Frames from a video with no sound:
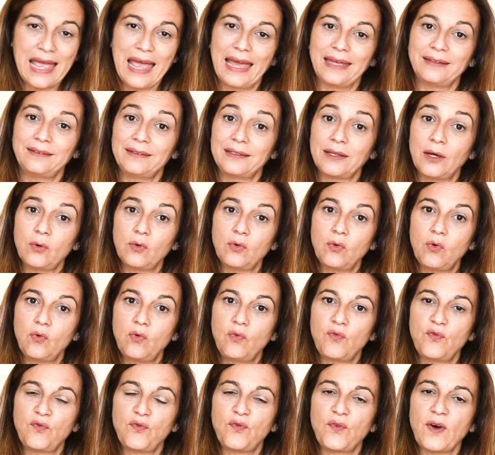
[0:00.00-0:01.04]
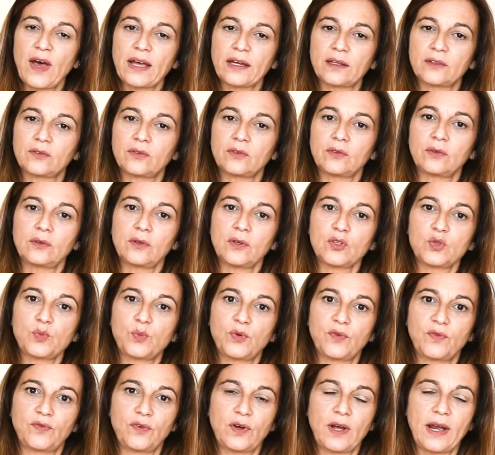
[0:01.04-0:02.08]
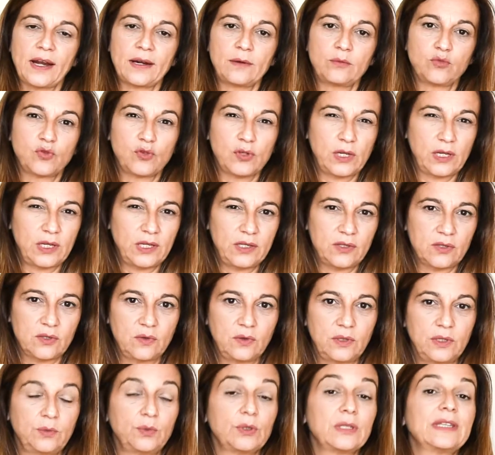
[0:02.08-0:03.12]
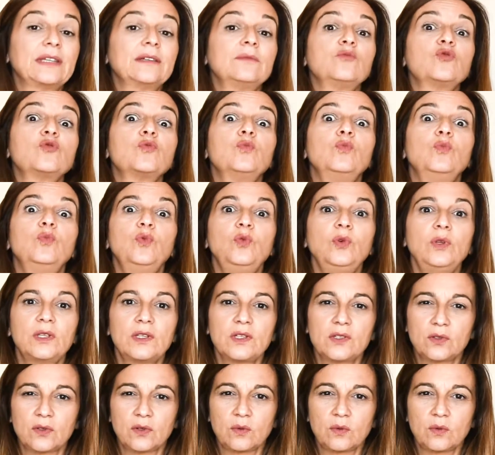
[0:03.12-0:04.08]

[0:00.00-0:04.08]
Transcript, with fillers: Então, o facto de nós provocarmos riso libertamos muitas